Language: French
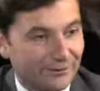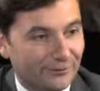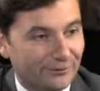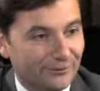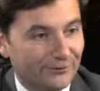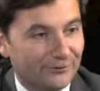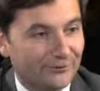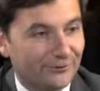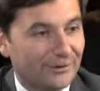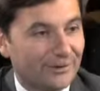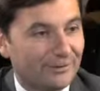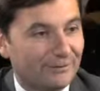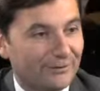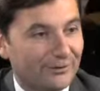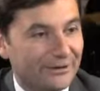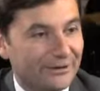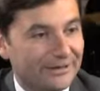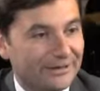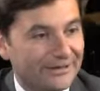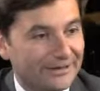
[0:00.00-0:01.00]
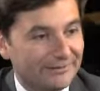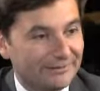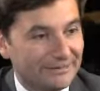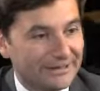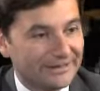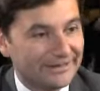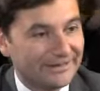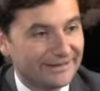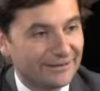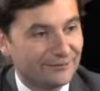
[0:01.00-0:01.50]
L'outil s'adapte un, petit
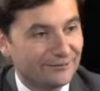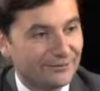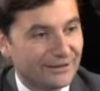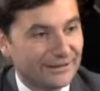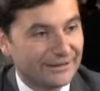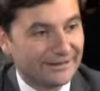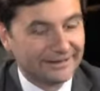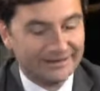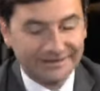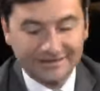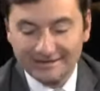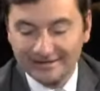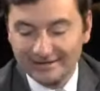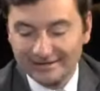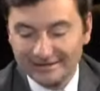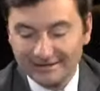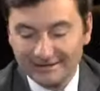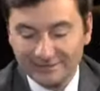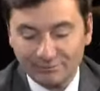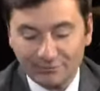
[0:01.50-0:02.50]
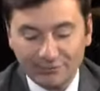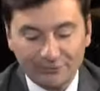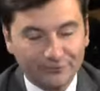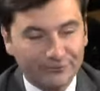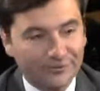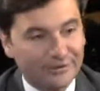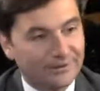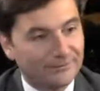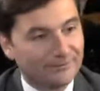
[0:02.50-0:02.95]
peu en fonction euh, des, métiers